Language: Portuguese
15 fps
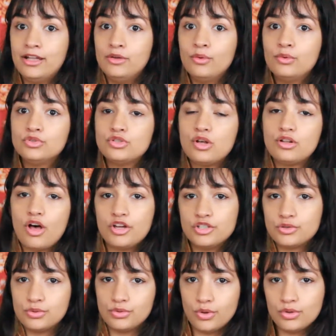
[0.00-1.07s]
no
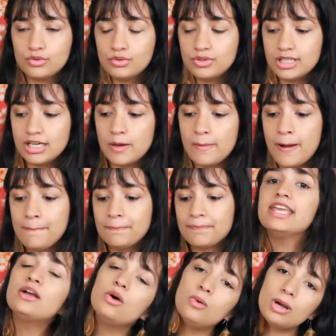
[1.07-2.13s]
zoológico Nocturama
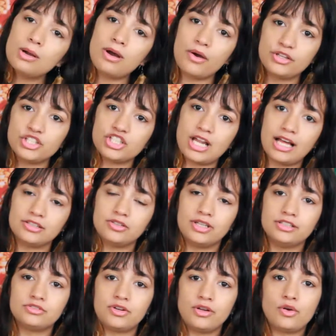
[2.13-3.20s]
e com a qual o narrador
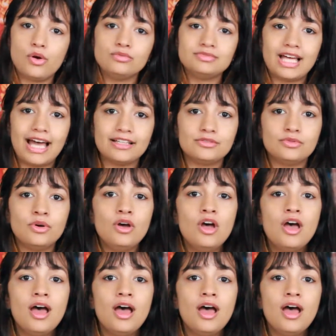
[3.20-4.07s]
entrou em contato